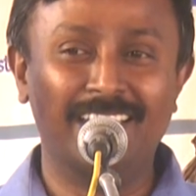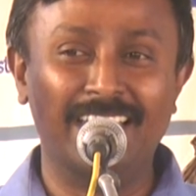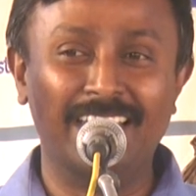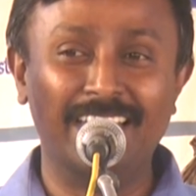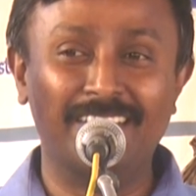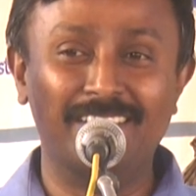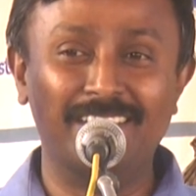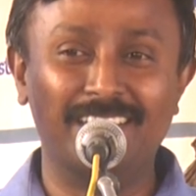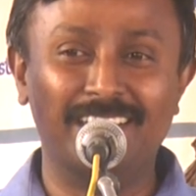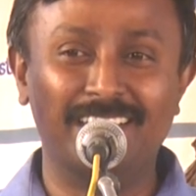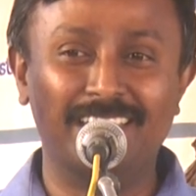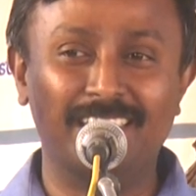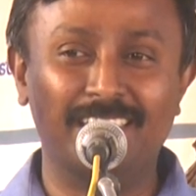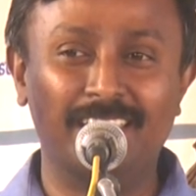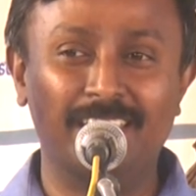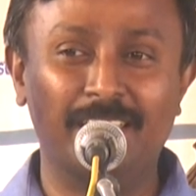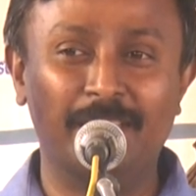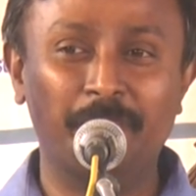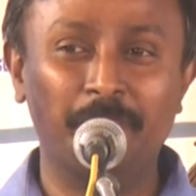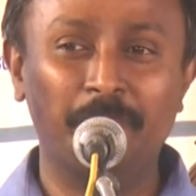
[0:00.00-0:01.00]
எங்கே
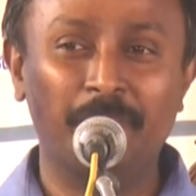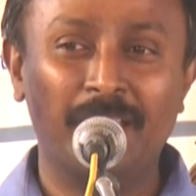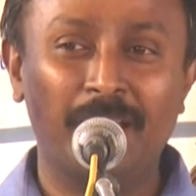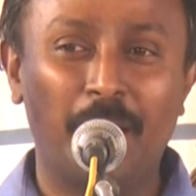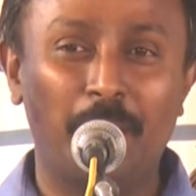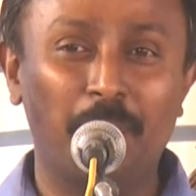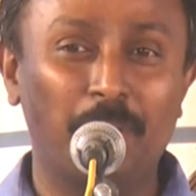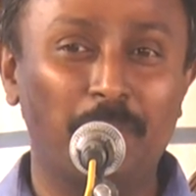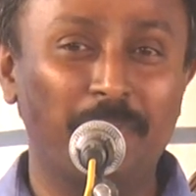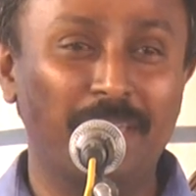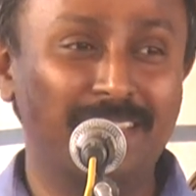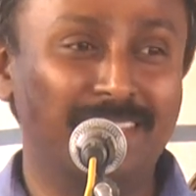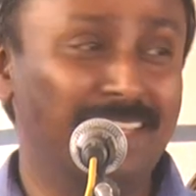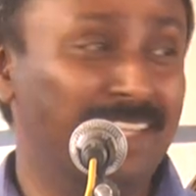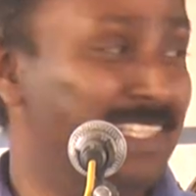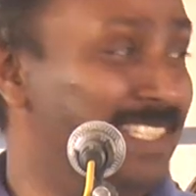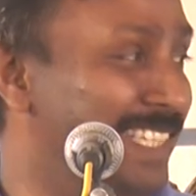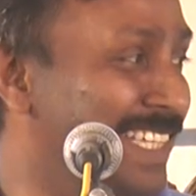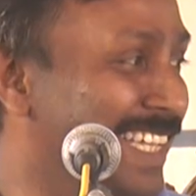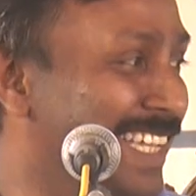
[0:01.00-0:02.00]
வந்திருக்குது அப்புறம்
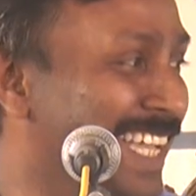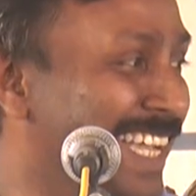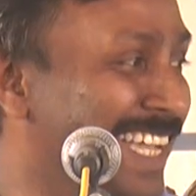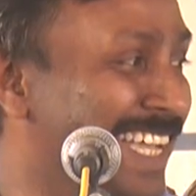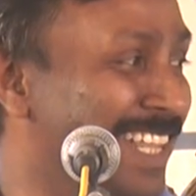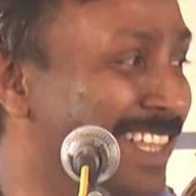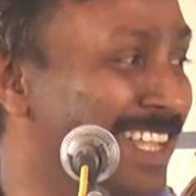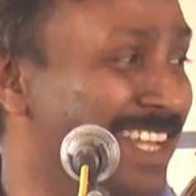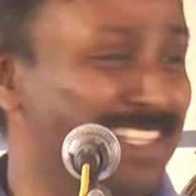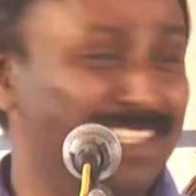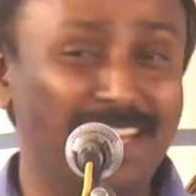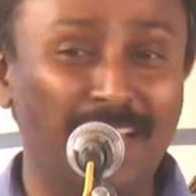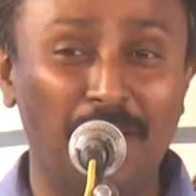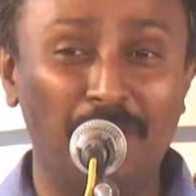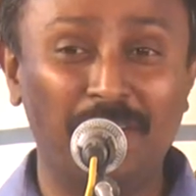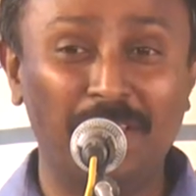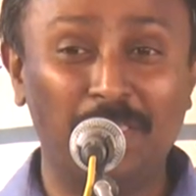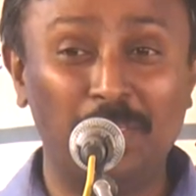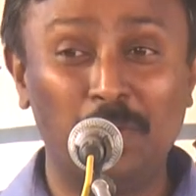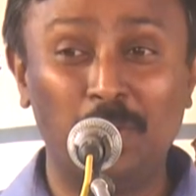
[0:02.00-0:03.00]
மெசேஜ் எங்கே இருந்தாலும் சரி
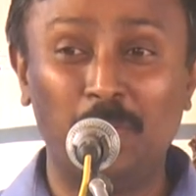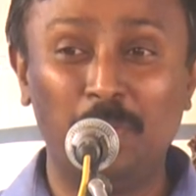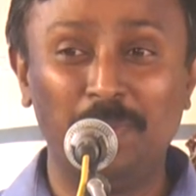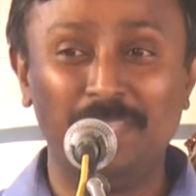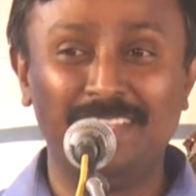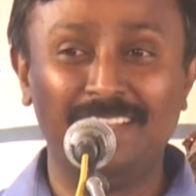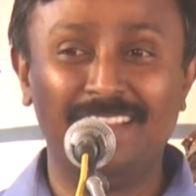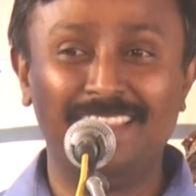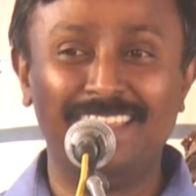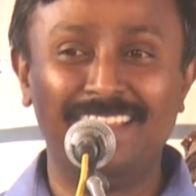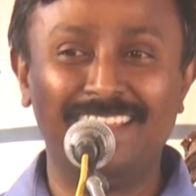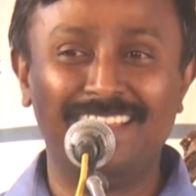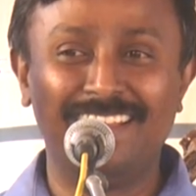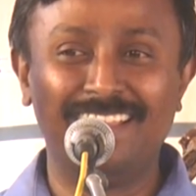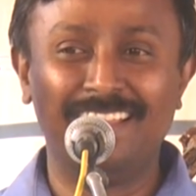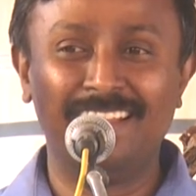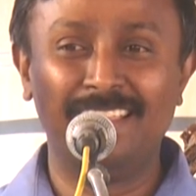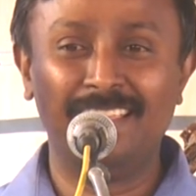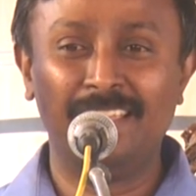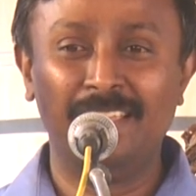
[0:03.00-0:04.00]
அவர் ஏதோ ஒரு பிஸியில் தான்
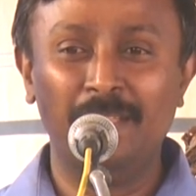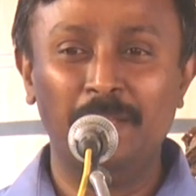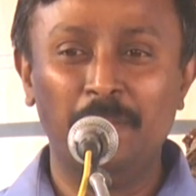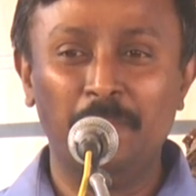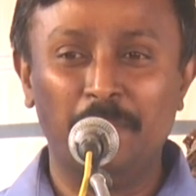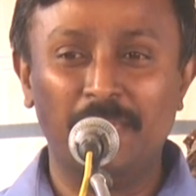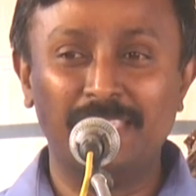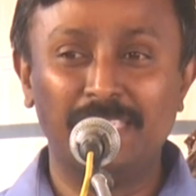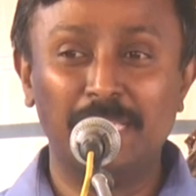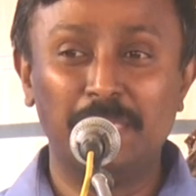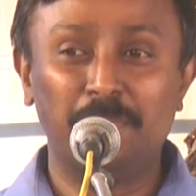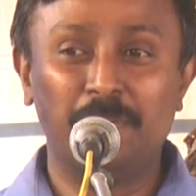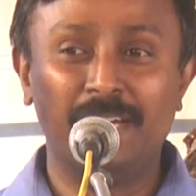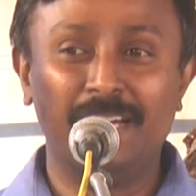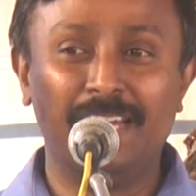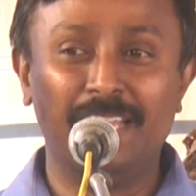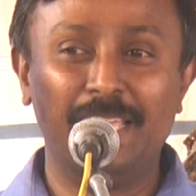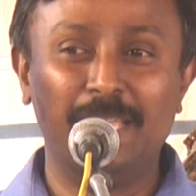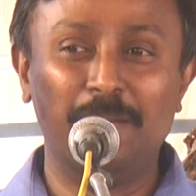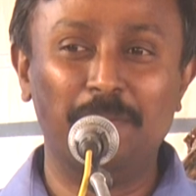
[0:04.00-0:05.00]
இருக்கிறாரு மெசேஜ்
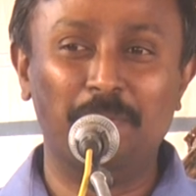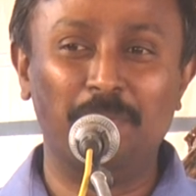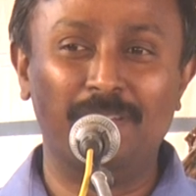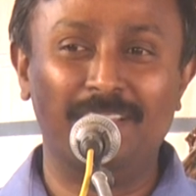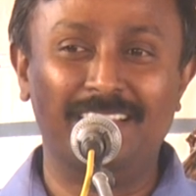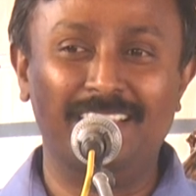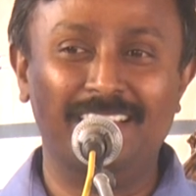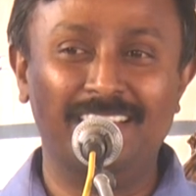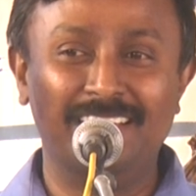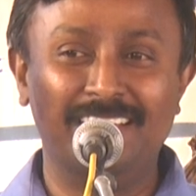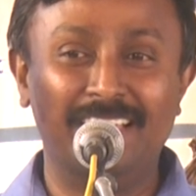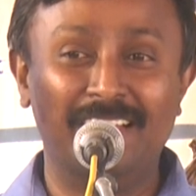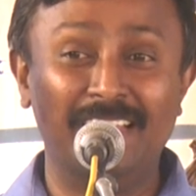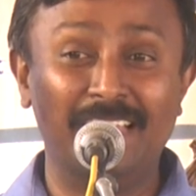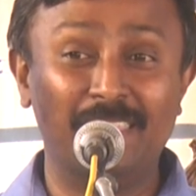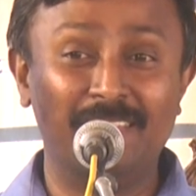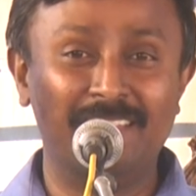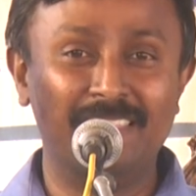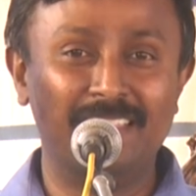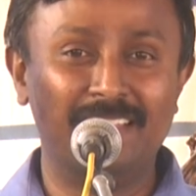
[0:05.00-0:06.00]
பண்ணிகிட்டே இருப்பார் நீ
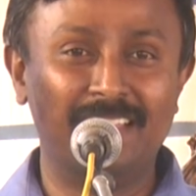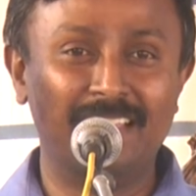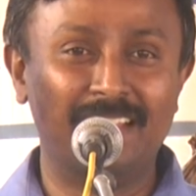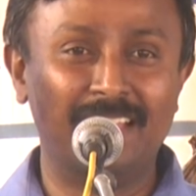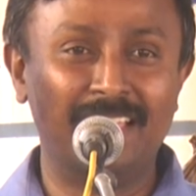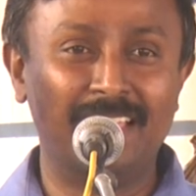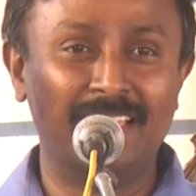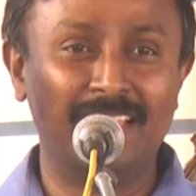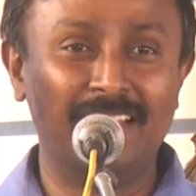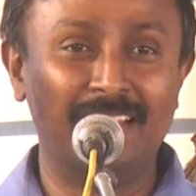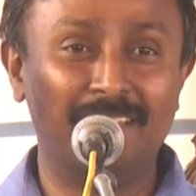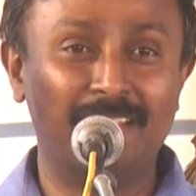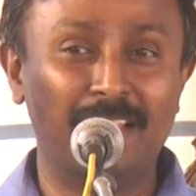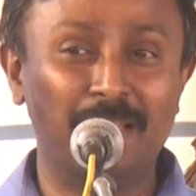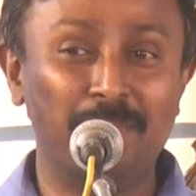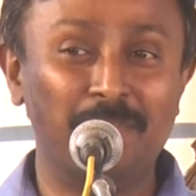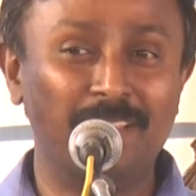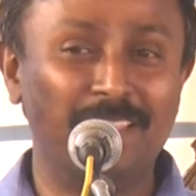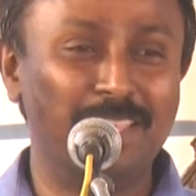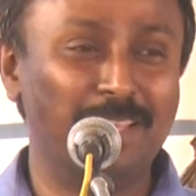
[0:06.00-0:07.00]
எங்கே வந்திருக்கிற இல்லை
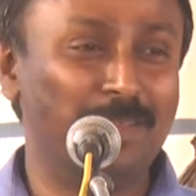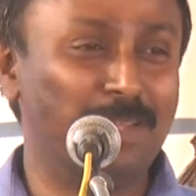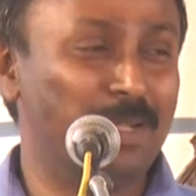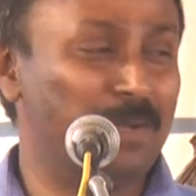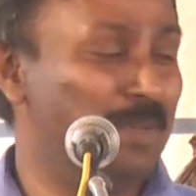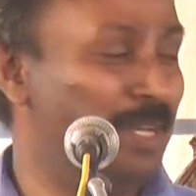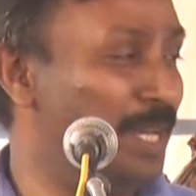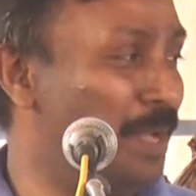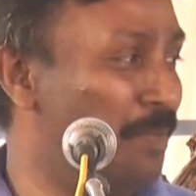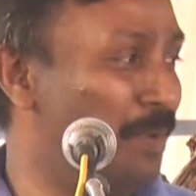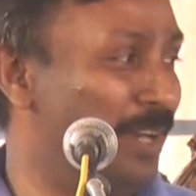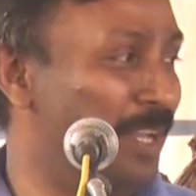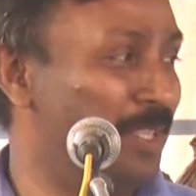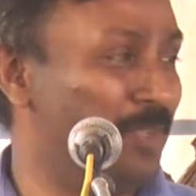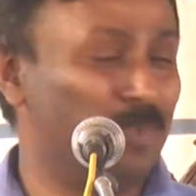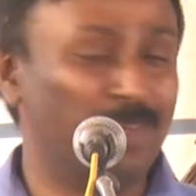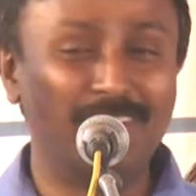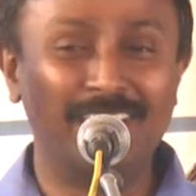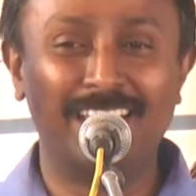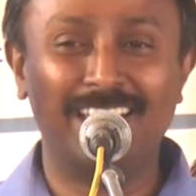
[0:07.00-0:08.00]
வராமல் இருந்துருவியா அப்படின்னு அப்புறம் நான்
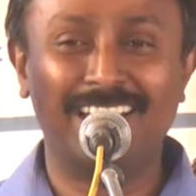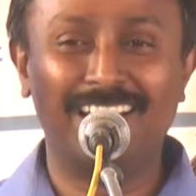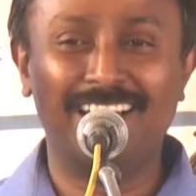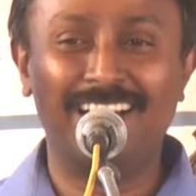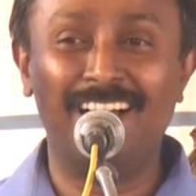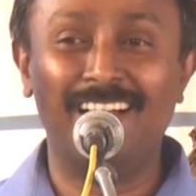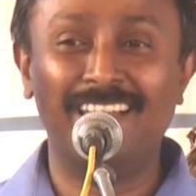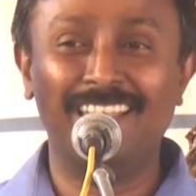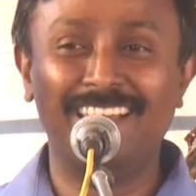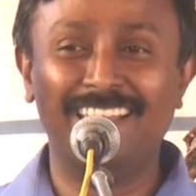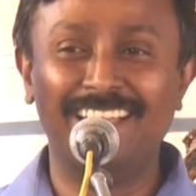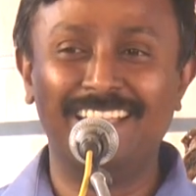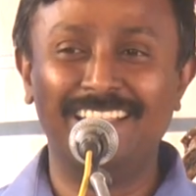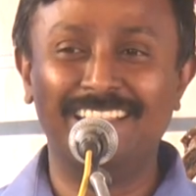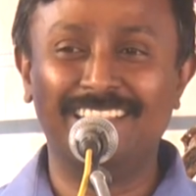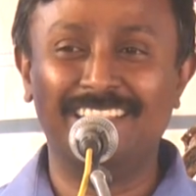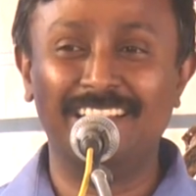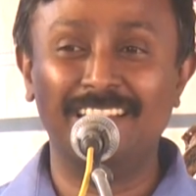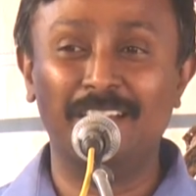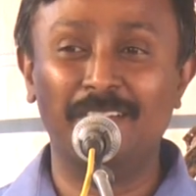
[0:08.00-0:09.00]
சொன்னேன் காலையில்
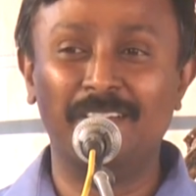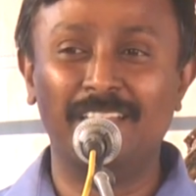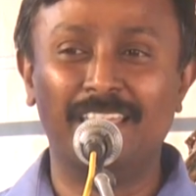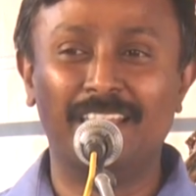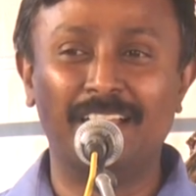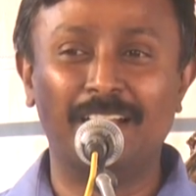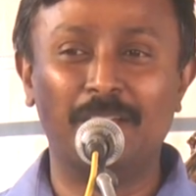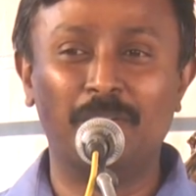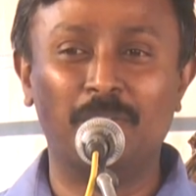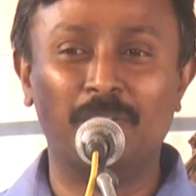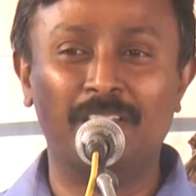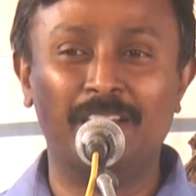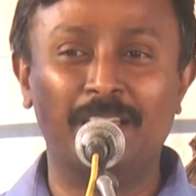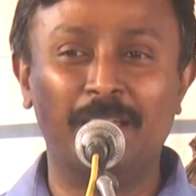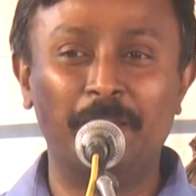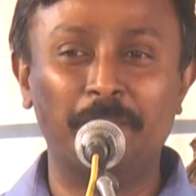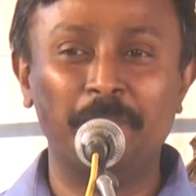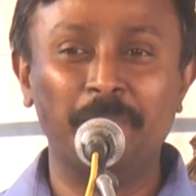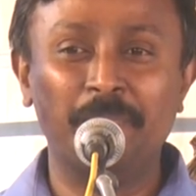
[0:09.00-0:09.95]
திருநெல்வேலி இறங்கின உடனே